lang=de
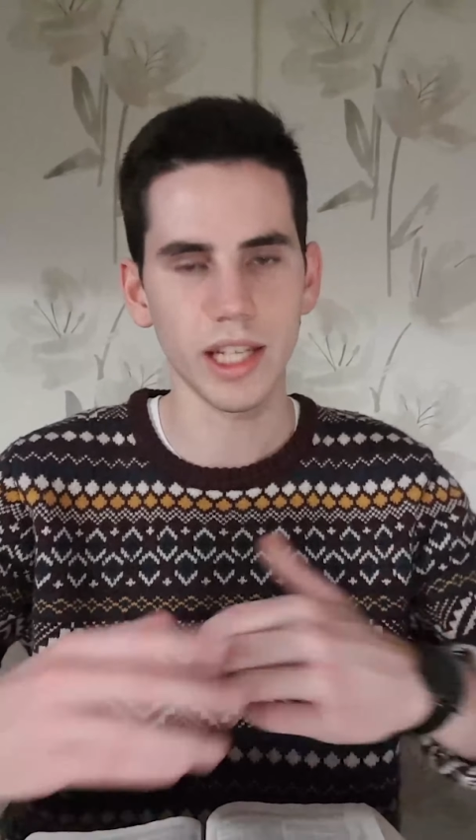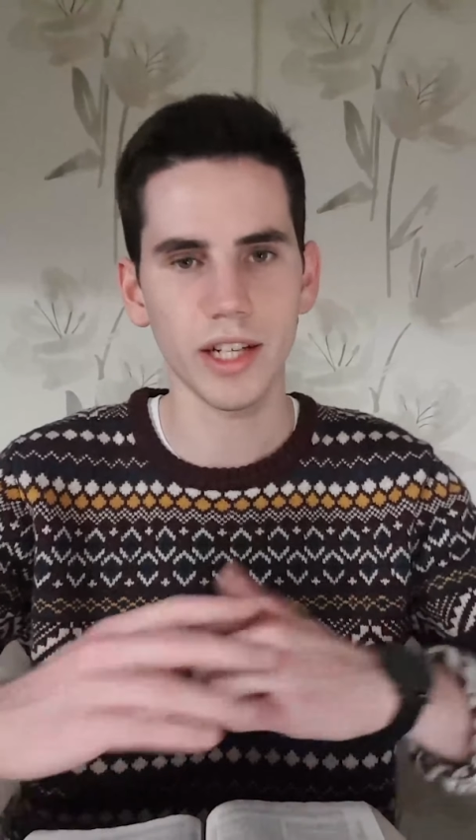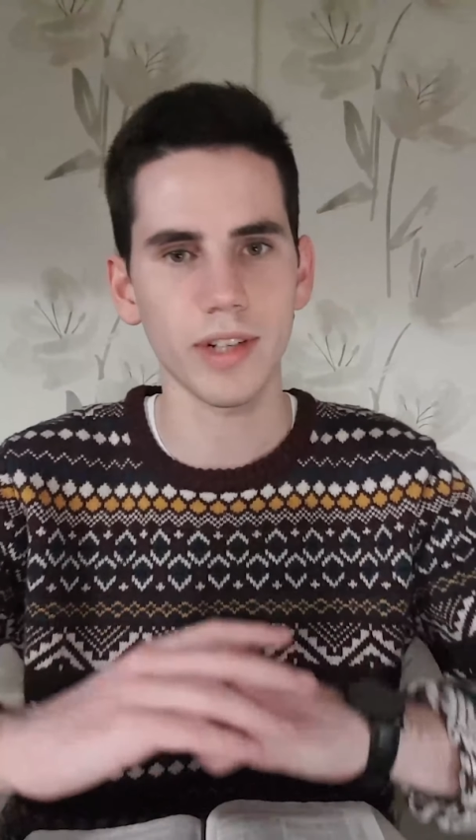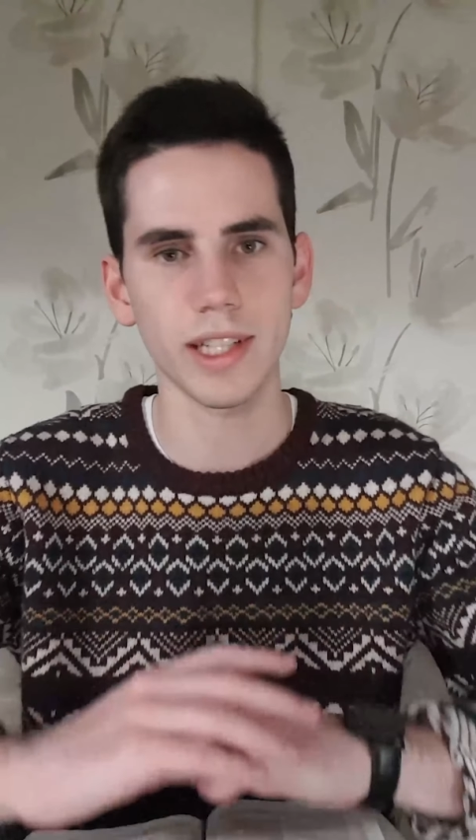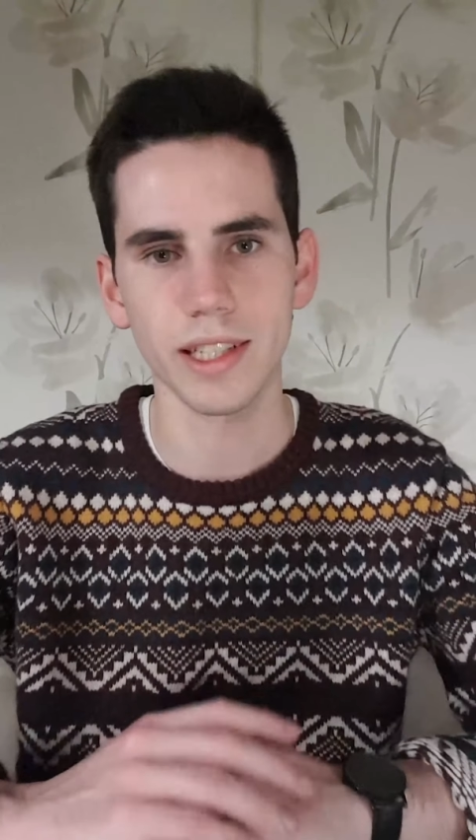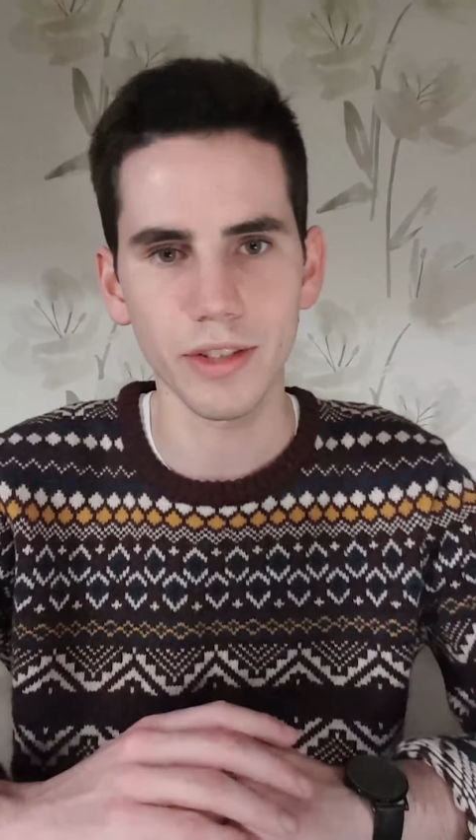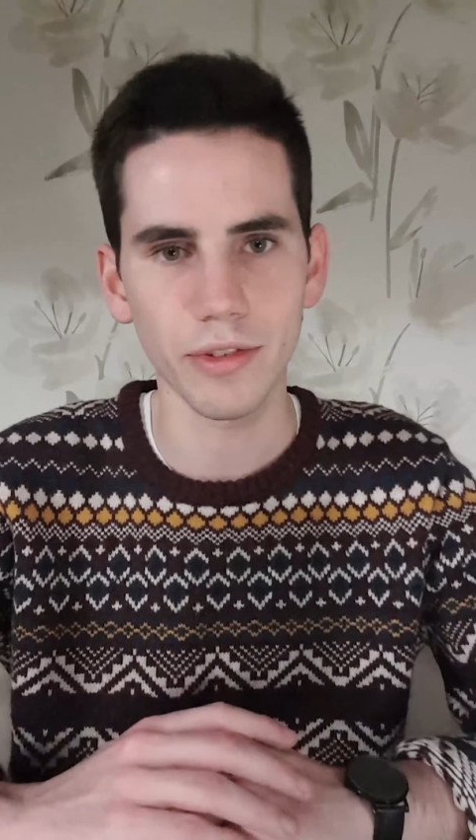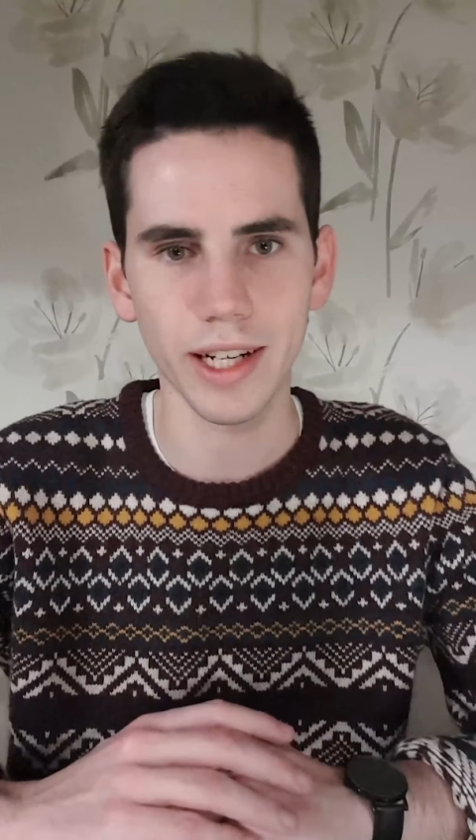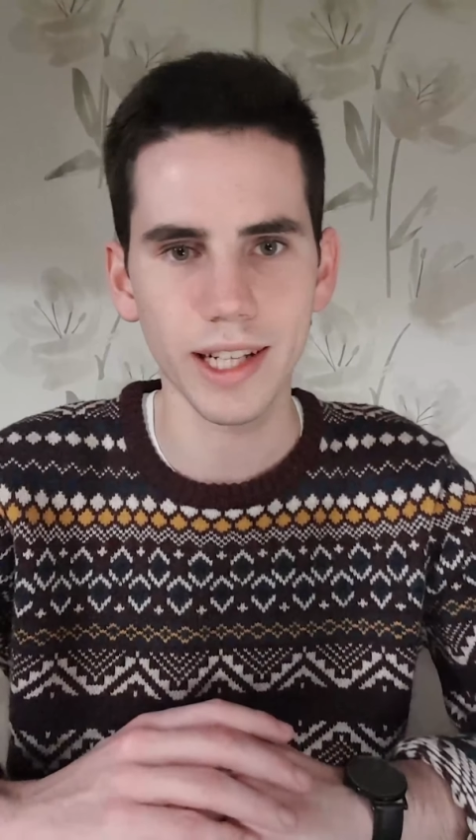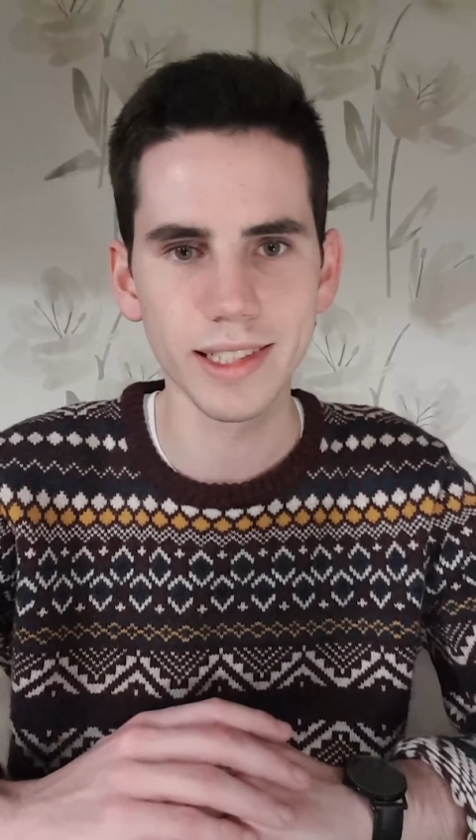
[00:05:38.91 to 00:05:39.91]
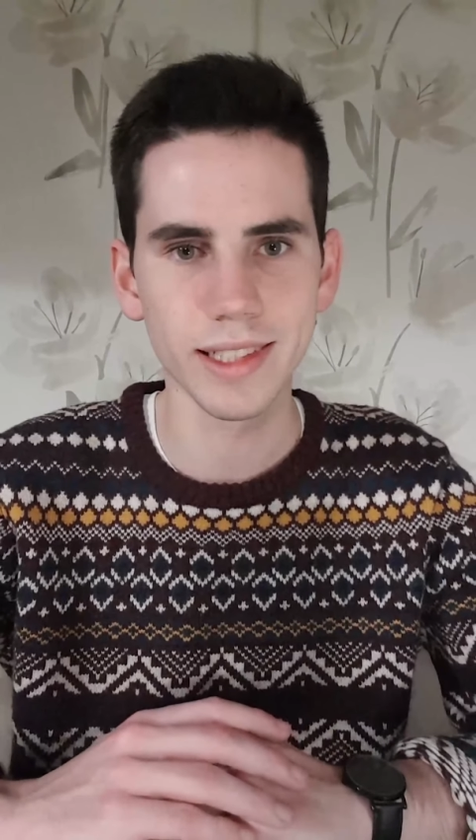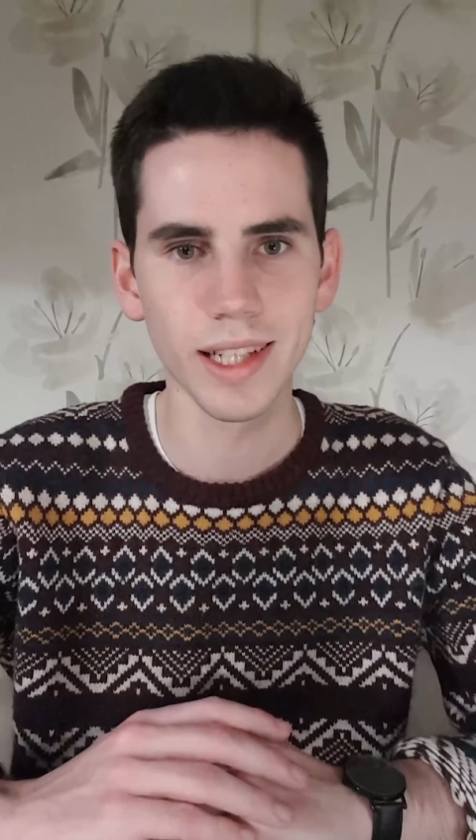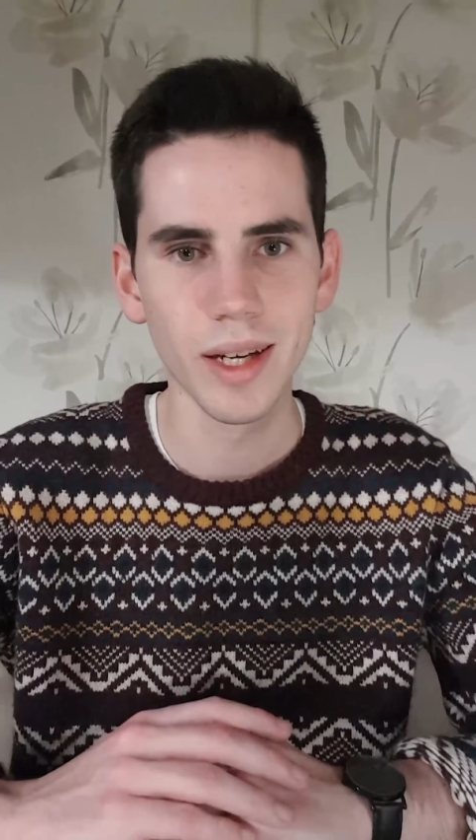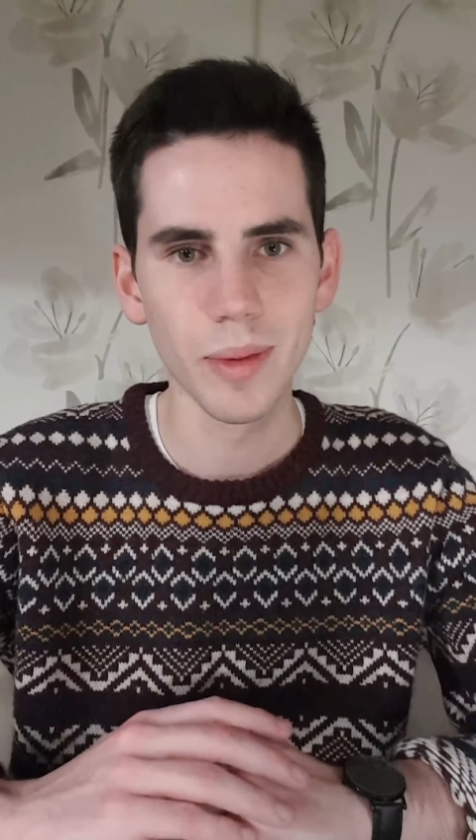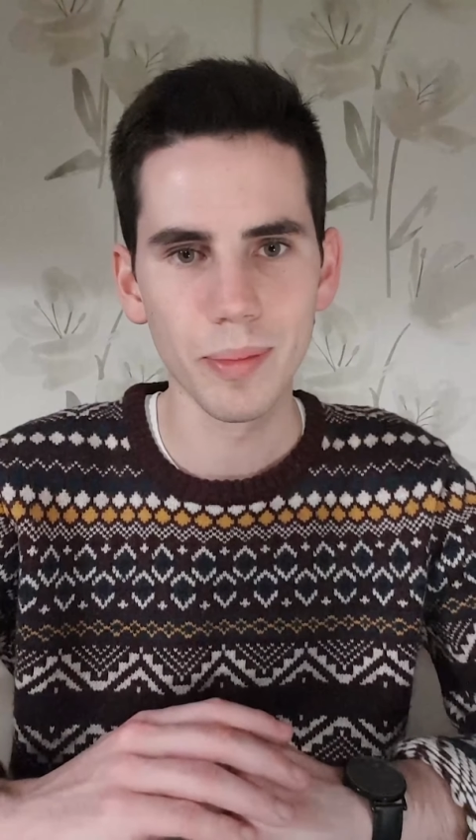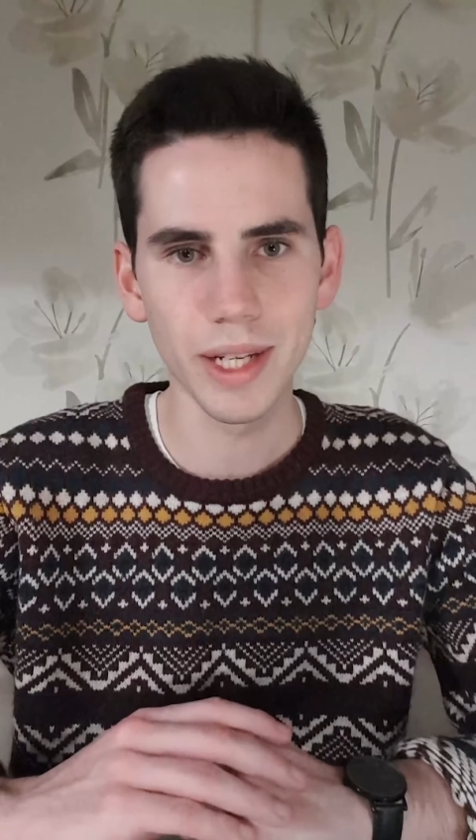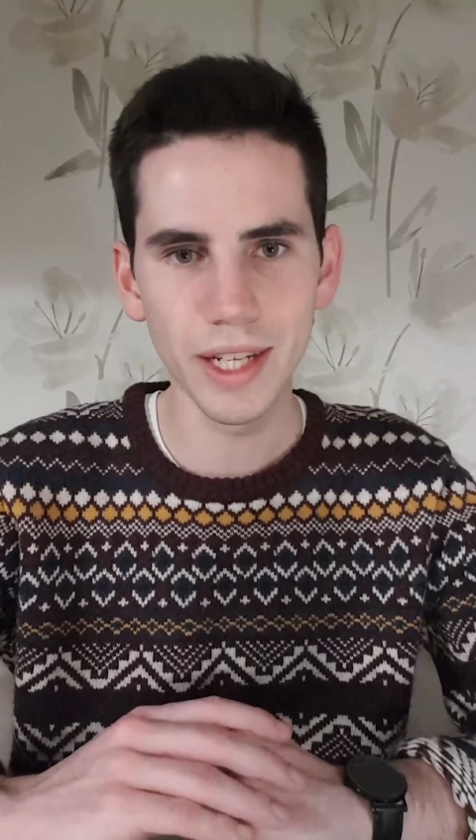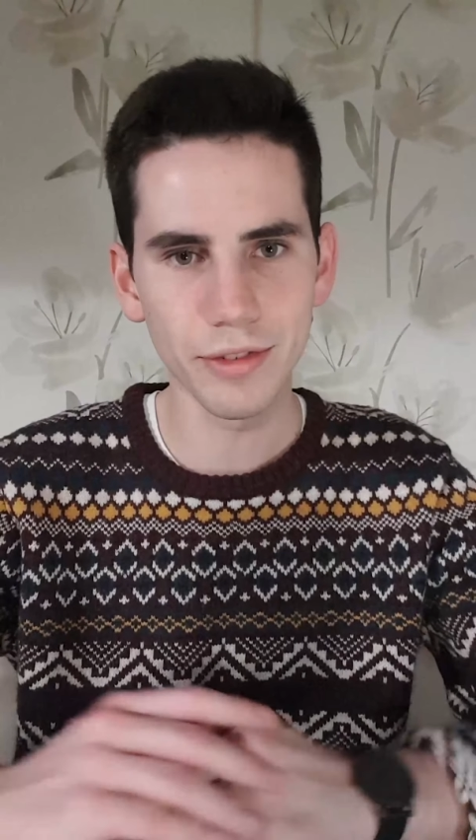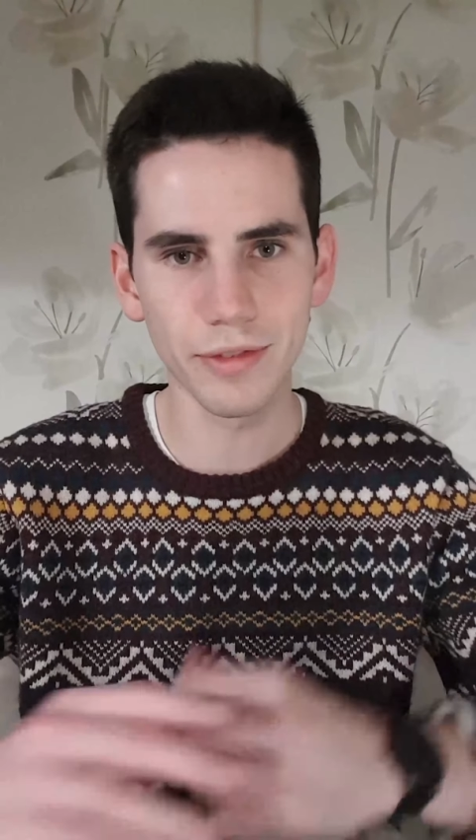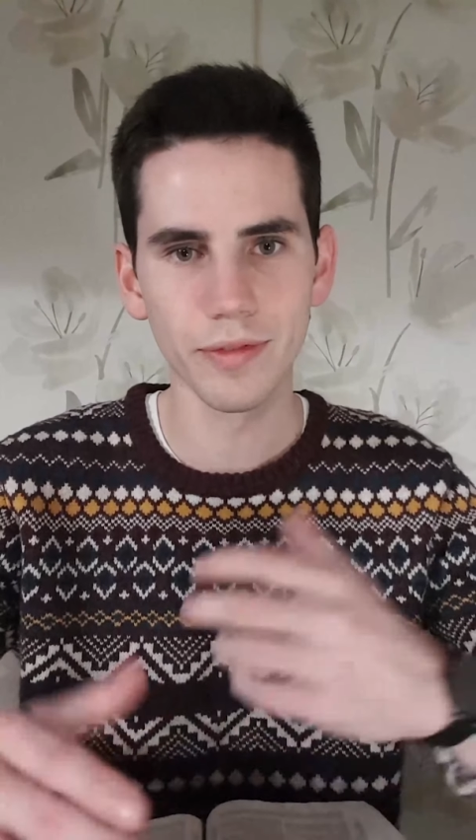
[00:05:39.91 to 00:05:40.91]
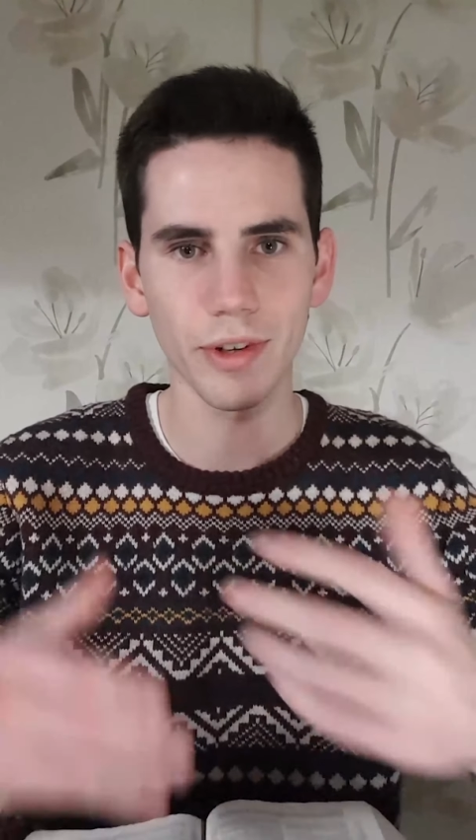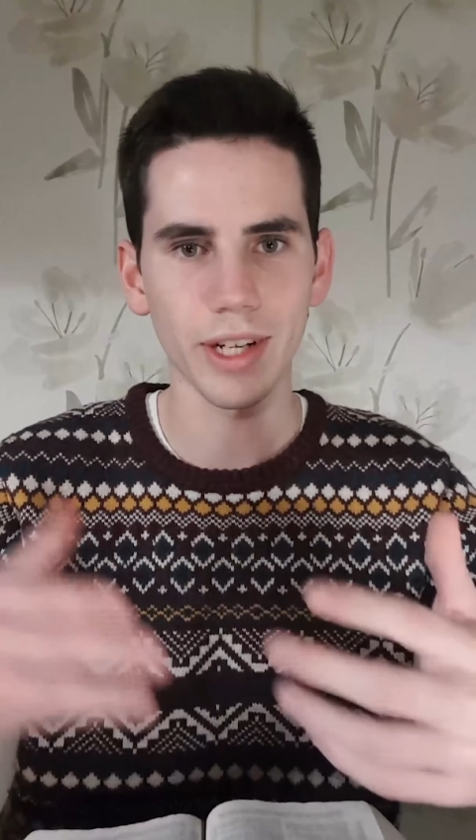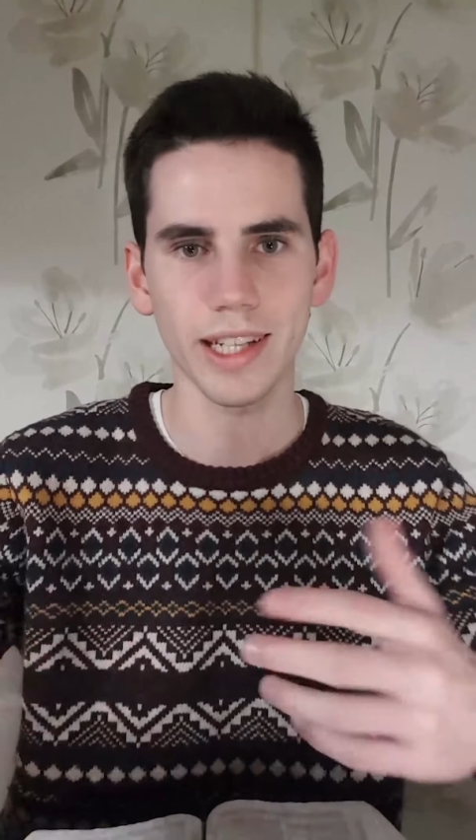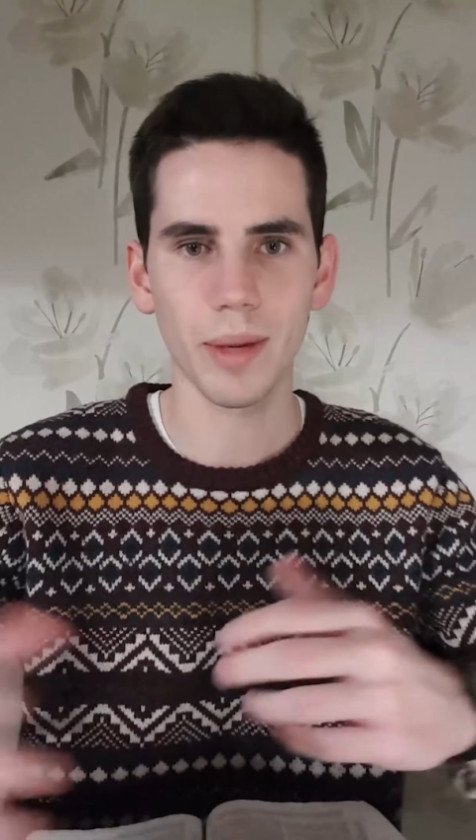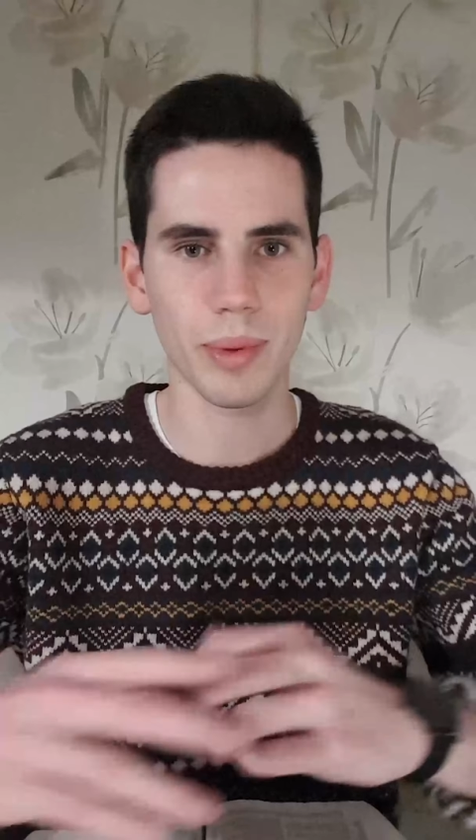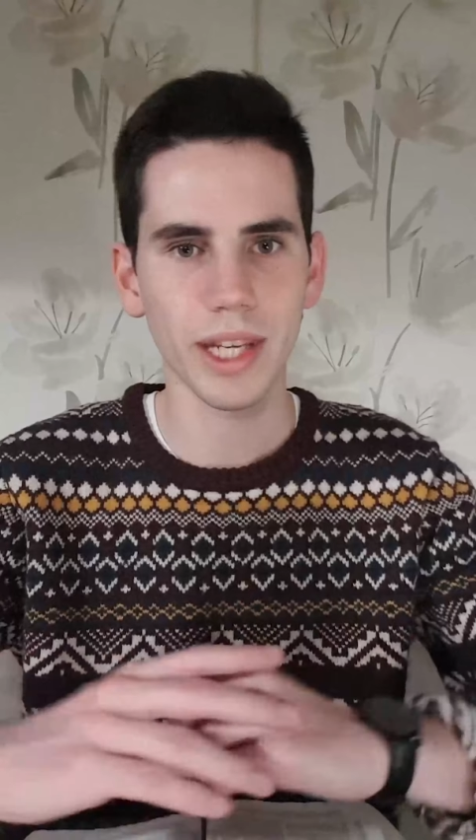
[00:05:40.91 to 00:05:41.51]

irgendwelchen Referenzbriefen von anderen